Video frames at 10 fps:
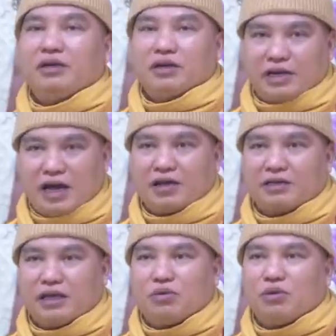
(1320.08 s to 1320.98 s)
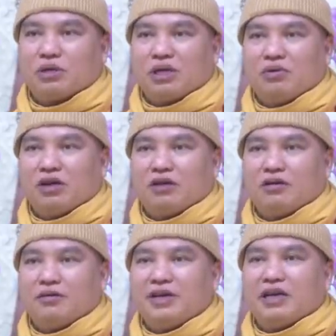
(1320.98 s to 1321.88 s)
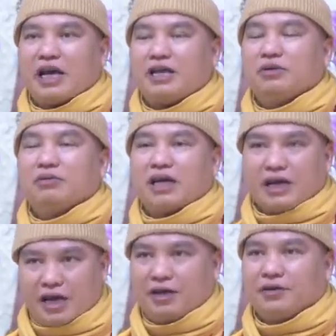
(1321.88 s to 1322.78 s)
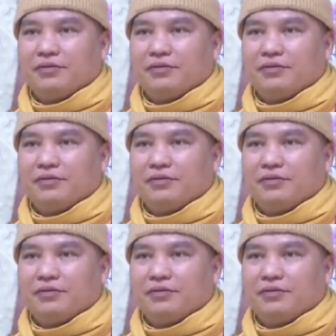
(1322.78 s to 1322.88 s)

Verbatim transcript: được rằng trong cuộc sống bên cạnh chúng ta này